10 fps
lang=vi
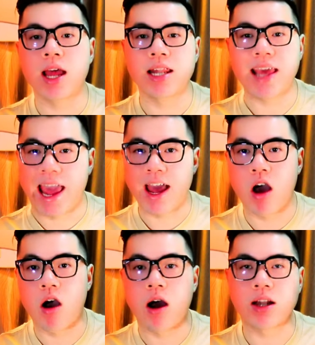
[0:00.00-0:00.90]
đi hẹn
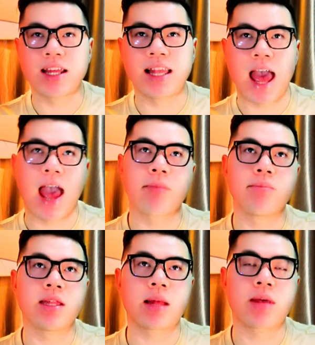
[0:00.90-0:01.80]
hò đi làm
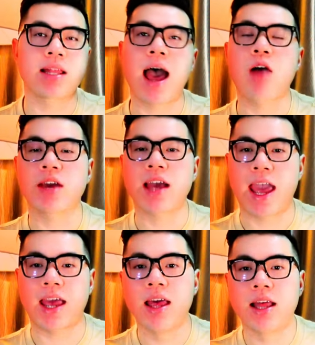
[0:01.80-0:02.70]
đi tập thể thao chẳng
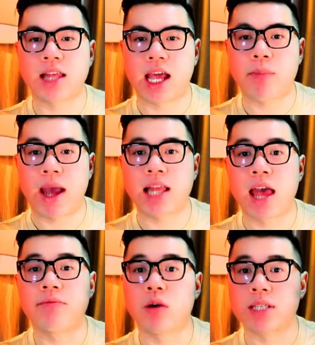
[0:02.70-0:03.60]
hạn thì các bạn
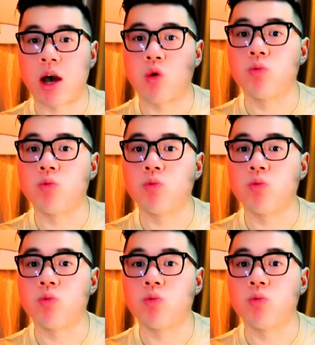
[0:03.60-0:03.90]
thêm vào sau